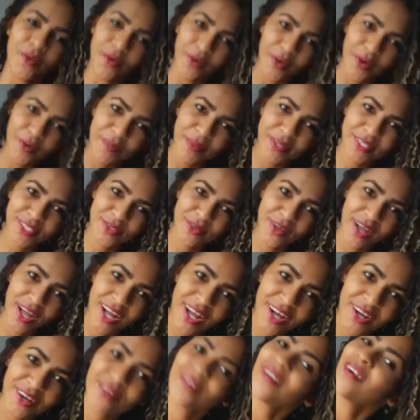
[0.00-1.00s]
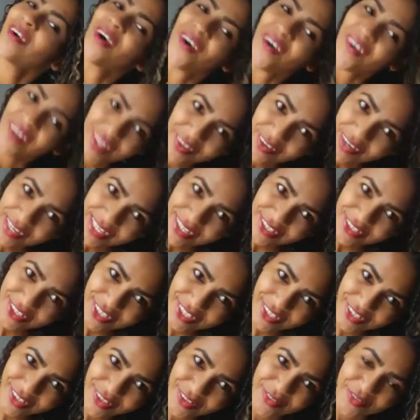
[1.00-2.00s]
Oi, pessoal! Olha eu aqui de
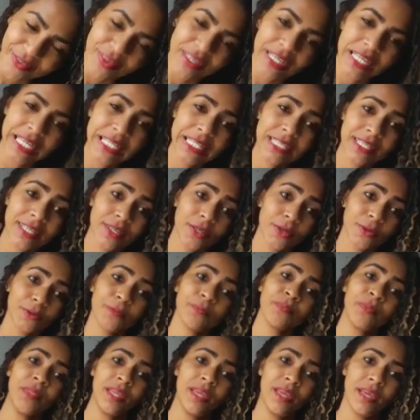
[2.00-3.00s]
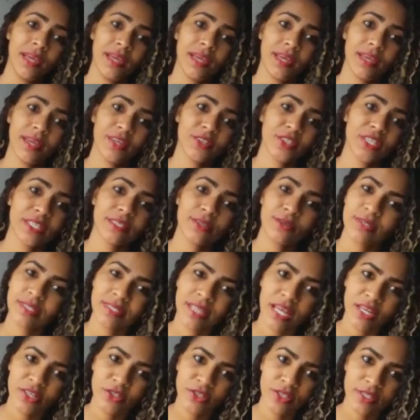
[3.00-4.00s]
novo. Então, é, já são
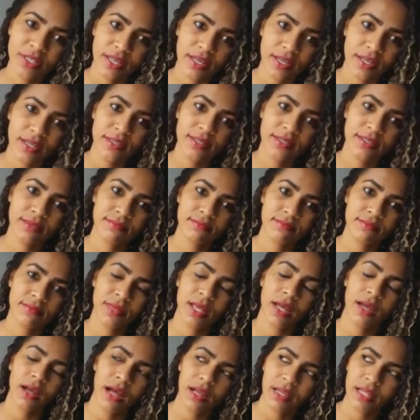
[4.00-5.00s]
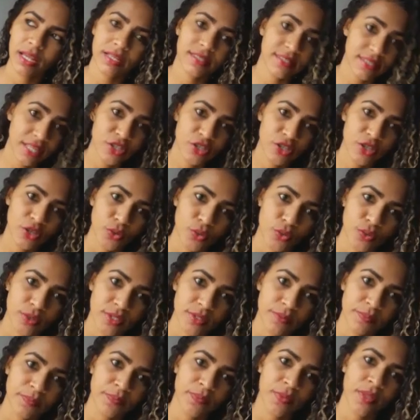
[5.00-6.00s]
7h10, aliás,
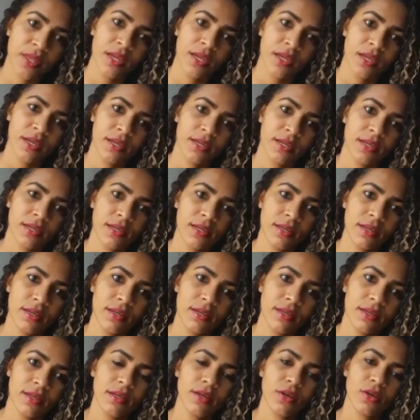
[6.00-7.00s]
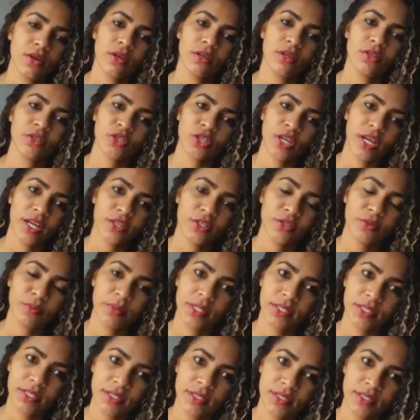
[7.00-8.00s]
7h12. E já é de
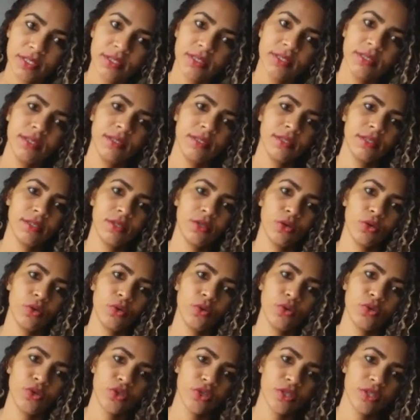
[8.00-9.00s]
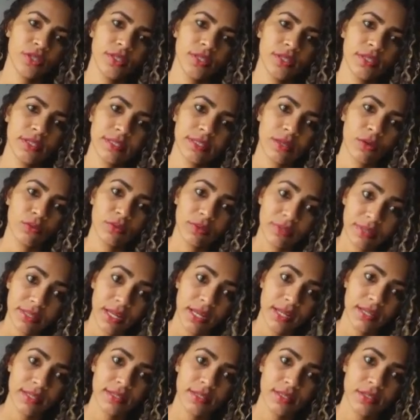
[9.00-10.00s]
manhã, hoje são
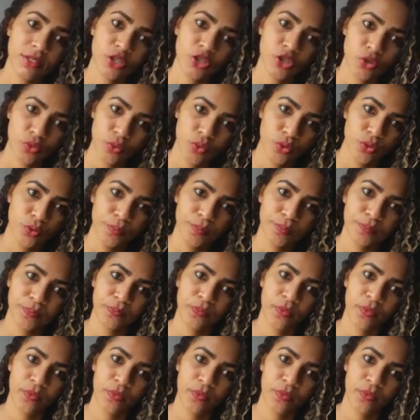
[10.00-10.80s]
13 de julho.